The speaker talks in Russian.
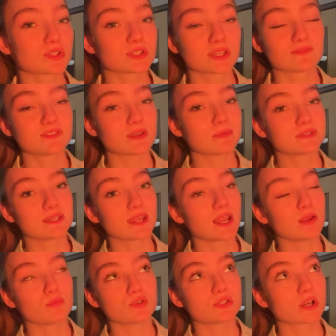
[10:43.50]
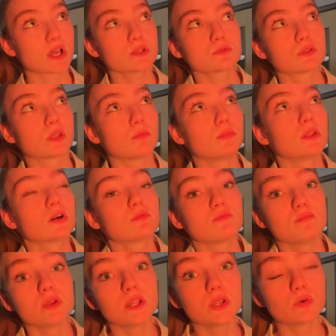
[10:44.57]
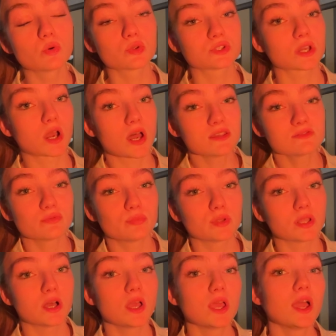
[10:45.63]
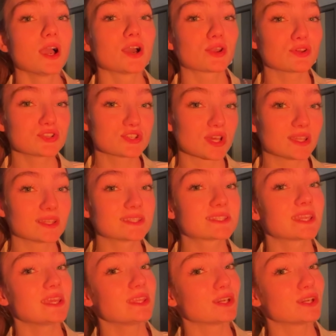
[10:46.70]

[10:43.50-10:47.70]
там все потеряли мой заказ, ну там был миллион заказов было. Короче, настроение